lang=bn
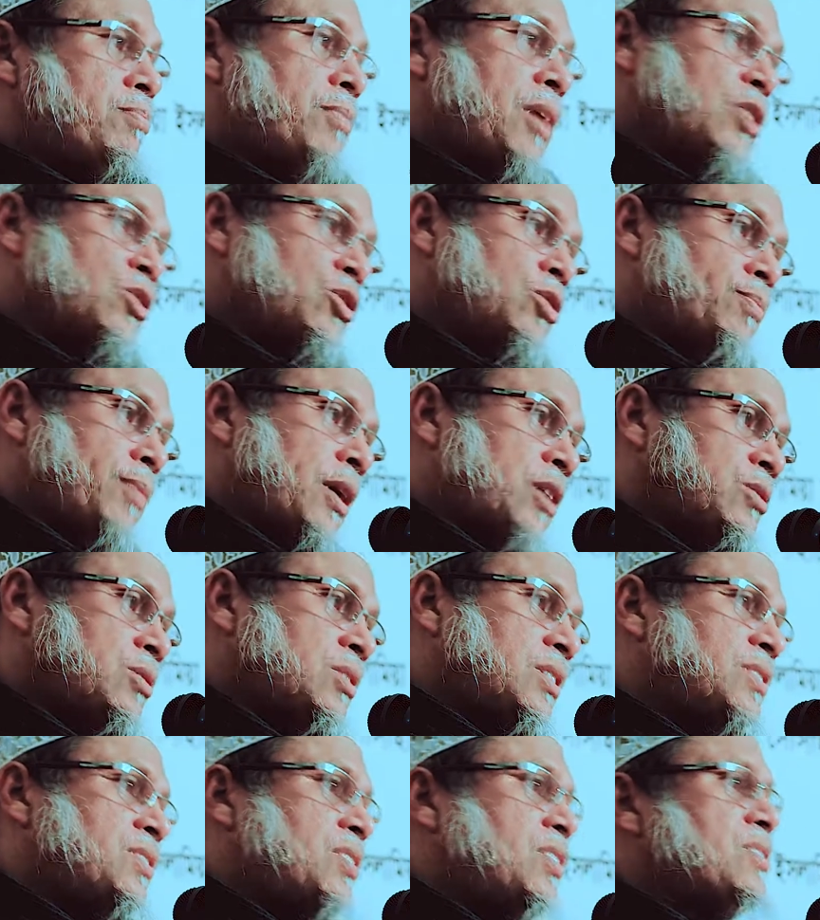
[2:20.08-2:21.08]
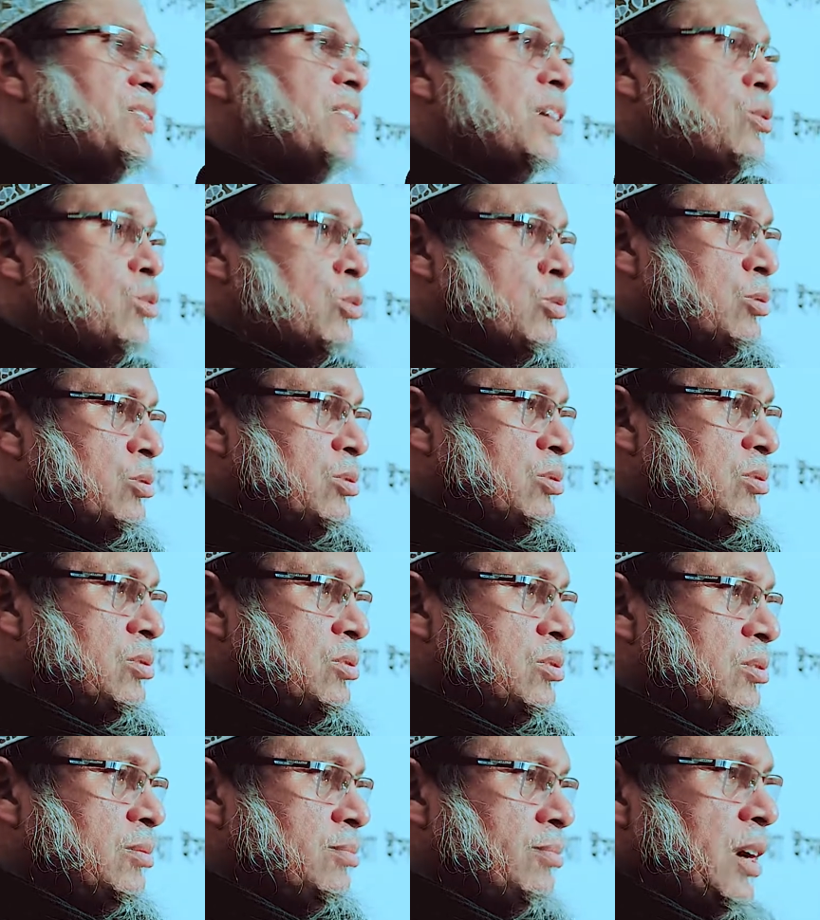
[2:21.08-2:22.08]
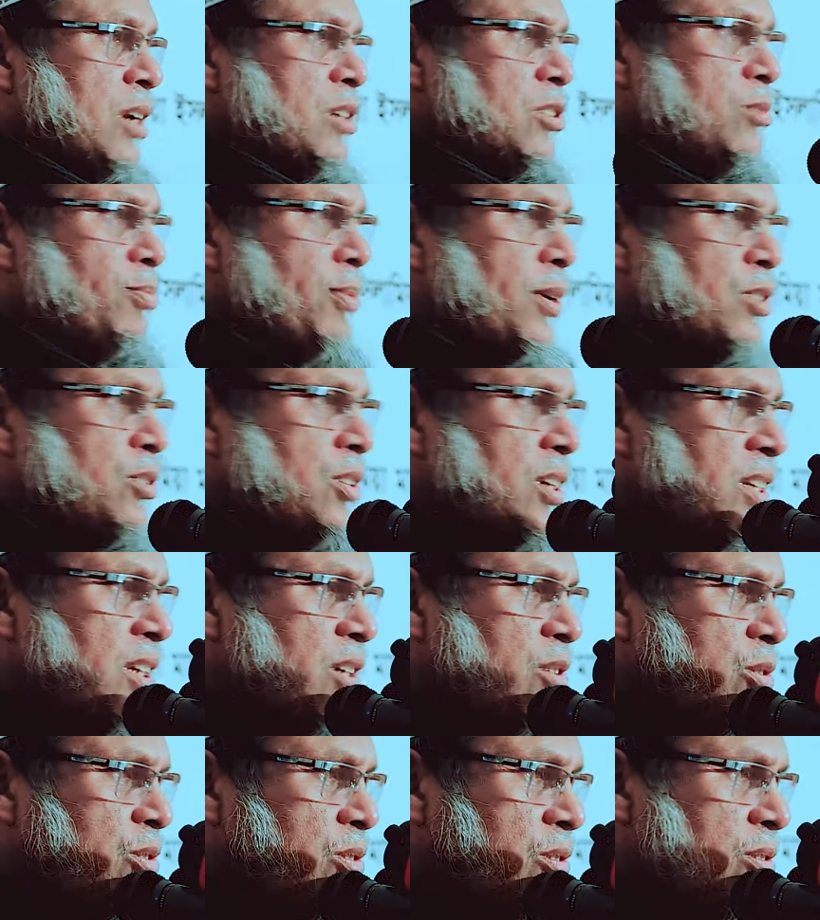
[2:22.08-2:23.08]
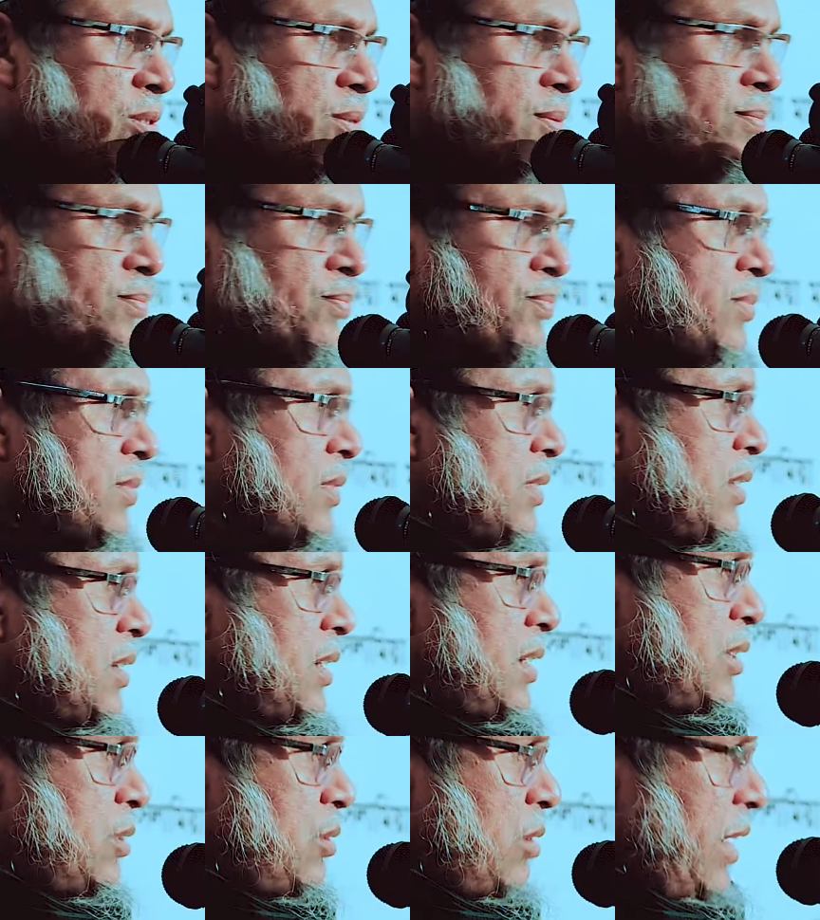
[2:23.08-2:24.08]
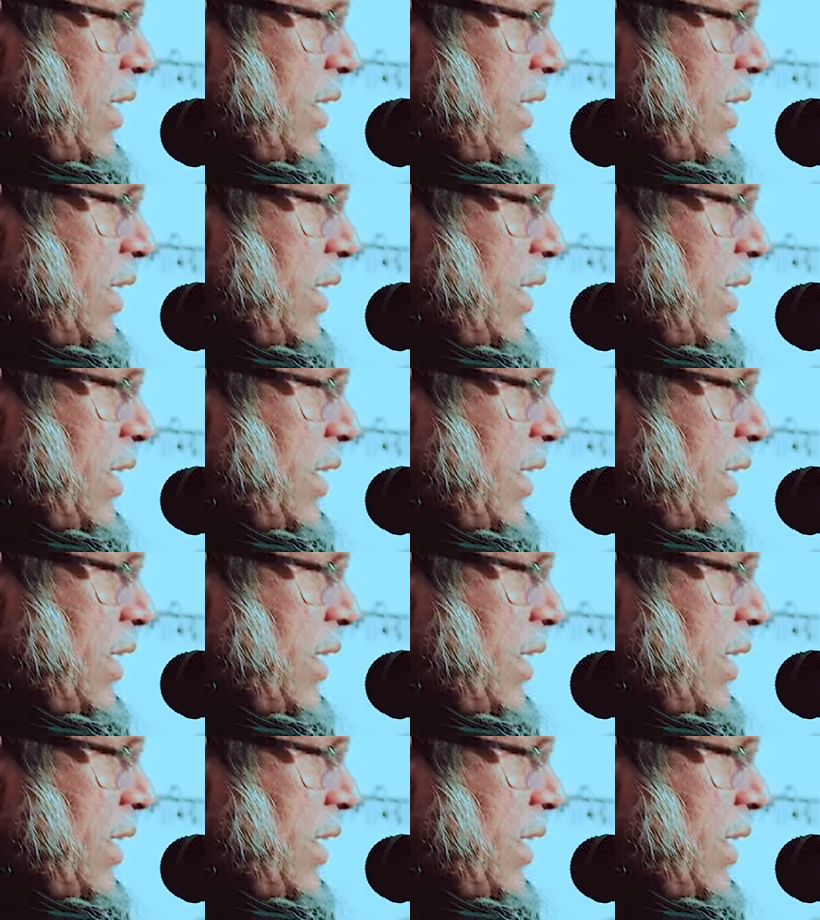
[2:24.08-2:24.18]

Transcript: মানুষ মানুষকে সেজদা করত মানুষ মানুষকে কি করত কিন্তু